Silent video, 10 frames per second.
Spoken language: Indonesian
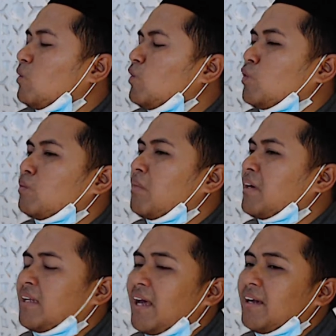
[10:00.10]
untuk
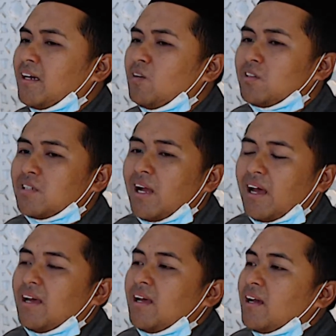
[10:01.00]
menghilangkan dosa,
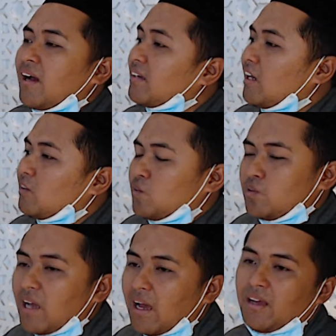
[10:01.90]
karena itu
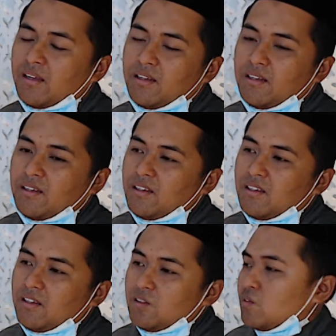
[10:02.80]
sudah
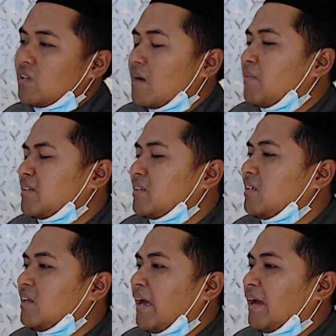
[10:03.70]
sudah pasti
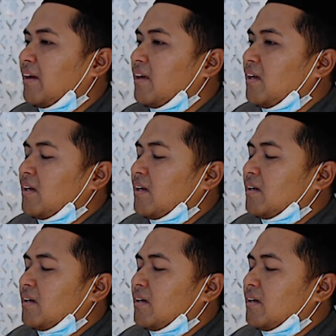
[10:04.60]
hilang
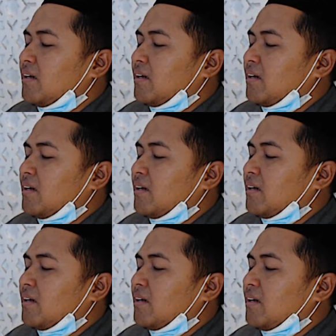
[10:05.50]
dengan
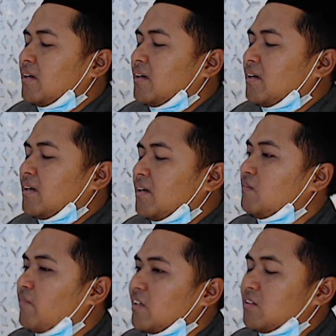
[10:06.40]
ibadah dan
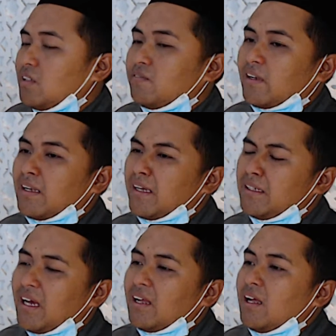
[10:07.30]
istighfar-istighfar
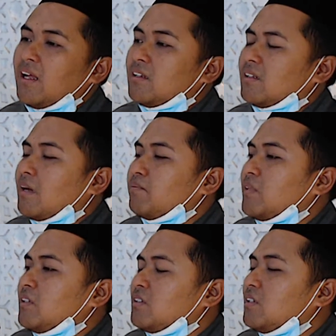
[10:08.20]
lainnya tetapi
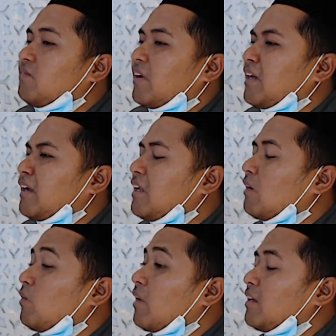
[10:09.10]
istighfar yang
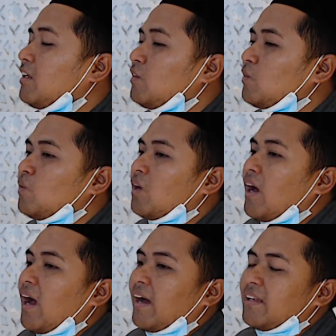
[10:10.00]
dilakukan itu
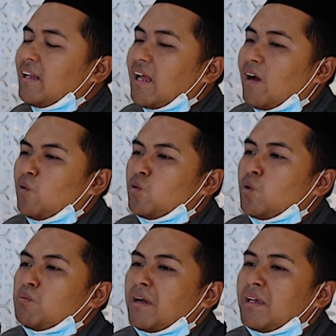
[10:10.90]
adalah
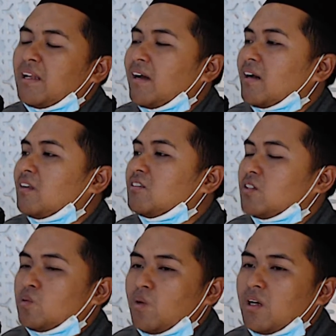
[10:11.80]
untuk menghilangkan
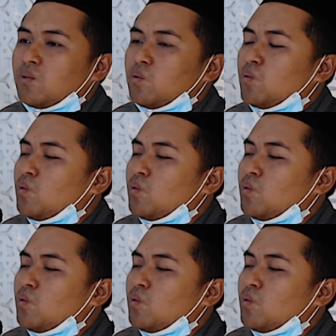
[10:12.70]
sesuatu